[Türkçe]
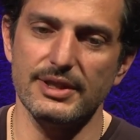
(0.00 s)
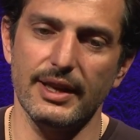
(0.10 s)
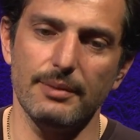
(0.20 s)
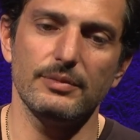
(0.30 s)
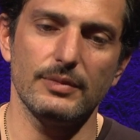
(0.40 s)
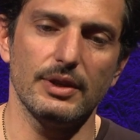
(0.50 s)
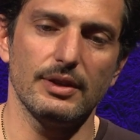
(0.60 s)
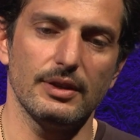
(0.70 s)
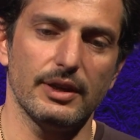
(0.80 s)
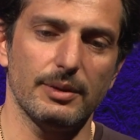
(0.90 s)
Mesela hem
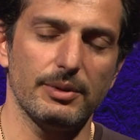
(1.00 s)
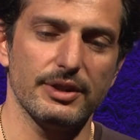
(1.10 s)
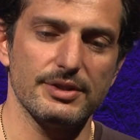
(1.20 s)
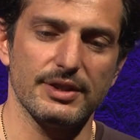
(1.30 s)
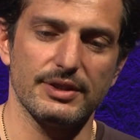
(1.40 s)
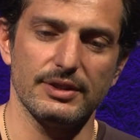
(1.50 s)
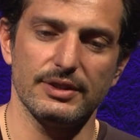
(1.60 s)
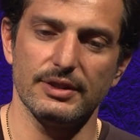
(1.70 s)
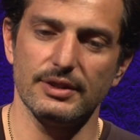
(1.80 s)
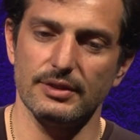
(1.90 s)
e, arabaların
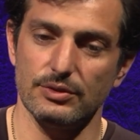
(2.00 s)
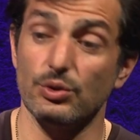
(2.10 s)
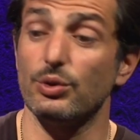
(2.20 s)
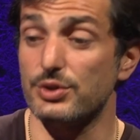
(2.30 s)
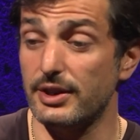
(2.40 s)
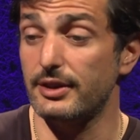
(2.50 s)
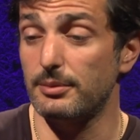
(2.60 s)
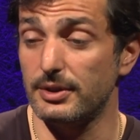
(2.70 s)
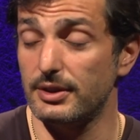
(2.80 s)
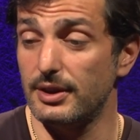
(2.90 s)
satıldığı çok özel
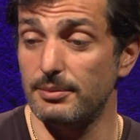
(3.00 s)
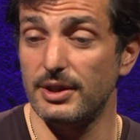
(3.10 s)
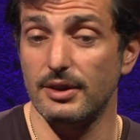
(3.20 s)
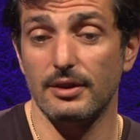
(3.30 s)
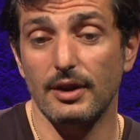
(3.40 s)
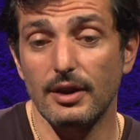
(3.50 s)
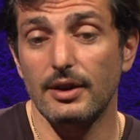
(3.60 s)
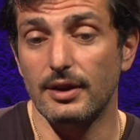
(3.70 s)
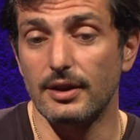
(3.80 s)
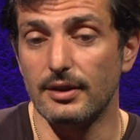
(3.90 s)
arabaların hem de
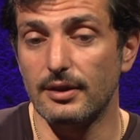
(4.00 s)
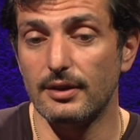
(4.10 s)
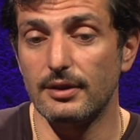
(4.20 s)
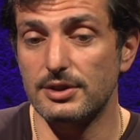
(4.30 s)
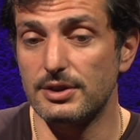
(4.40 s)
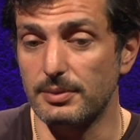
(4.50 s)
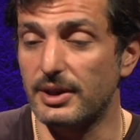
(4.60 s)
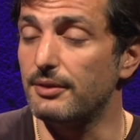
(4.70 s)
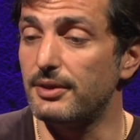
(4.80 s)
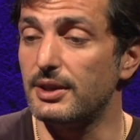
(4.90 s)
e,
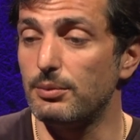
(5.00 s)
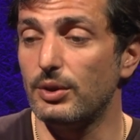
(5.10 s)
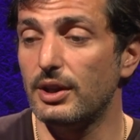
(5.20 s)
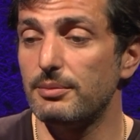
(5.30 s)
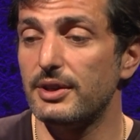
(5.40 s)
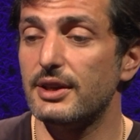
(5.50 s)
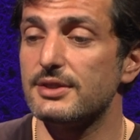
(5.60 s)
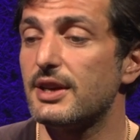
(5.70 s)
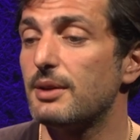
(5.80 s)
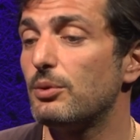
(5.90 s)
işte kafe gibi olan bir
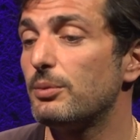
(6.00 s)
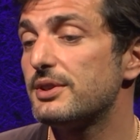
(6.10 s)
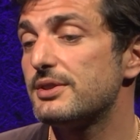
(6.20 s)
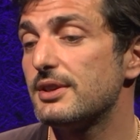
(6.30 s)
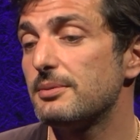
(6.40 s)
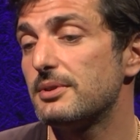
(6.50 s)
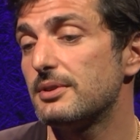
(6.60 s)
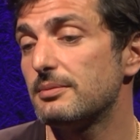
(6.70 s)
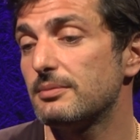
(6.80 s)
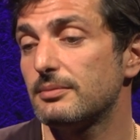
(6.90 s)
yere sahip olmak
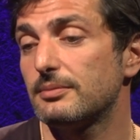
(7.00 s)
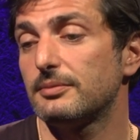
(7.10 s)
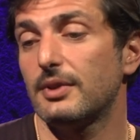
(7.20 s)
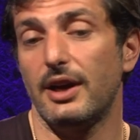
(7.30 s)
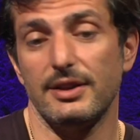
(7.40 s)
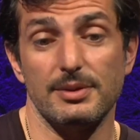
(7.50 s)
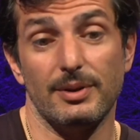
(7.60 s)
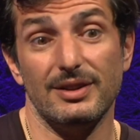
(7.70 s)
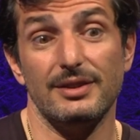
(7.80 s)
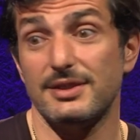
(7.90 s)
isteyebilirdim. Aynı
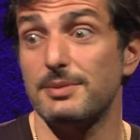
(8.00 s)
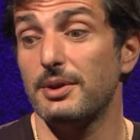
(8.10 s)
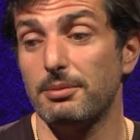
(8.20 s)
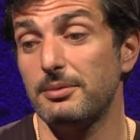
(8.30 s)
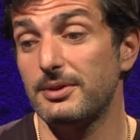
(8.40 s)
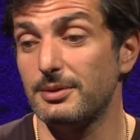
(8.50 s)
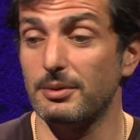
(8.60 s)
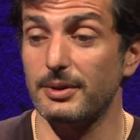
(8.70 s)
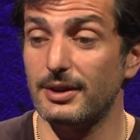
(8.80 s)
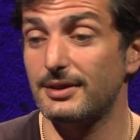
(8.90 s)
zamanda resim de
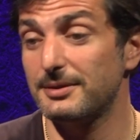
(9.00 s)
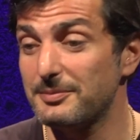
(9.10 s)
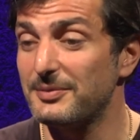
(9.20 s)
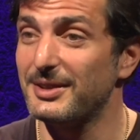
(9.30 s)
yapabilirdim ama yani.